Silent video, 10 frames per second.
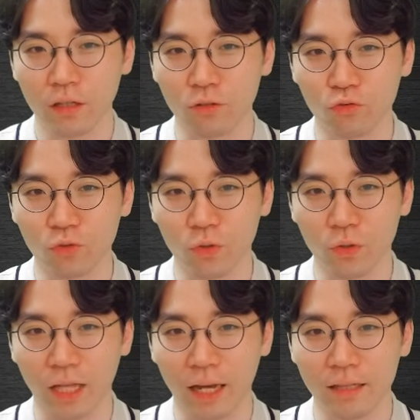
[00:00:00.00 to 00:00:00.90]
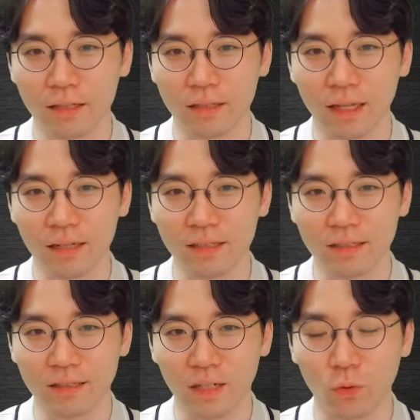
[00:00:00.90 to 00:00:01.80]
이 룩으로 나이트를
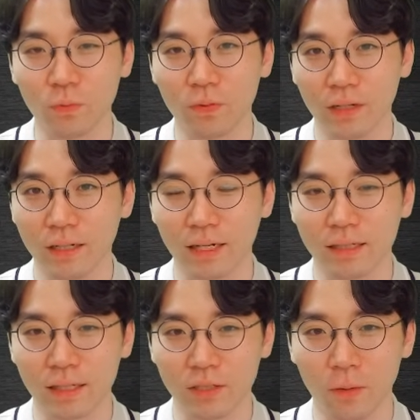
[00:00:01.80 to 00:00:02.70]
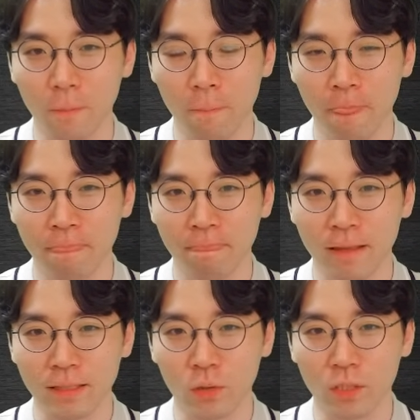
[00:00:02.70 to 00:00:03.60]
때리는 자 이런 플레이가 가능하죠.
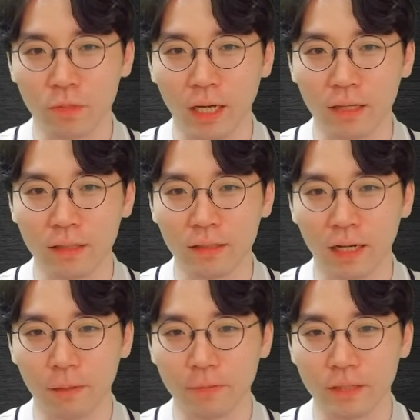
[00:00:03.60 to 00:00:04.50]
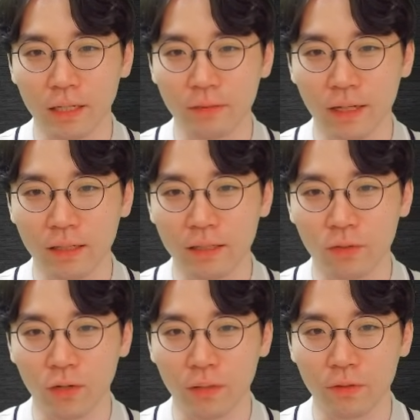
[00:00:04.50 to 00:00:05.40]
자 왜냐면 나이트가 F7 칸에
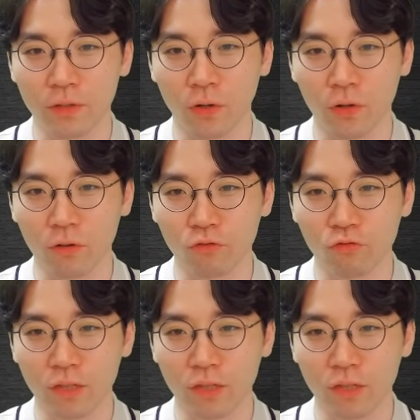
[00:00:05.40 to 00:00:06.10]
들어가면서 결국 룩을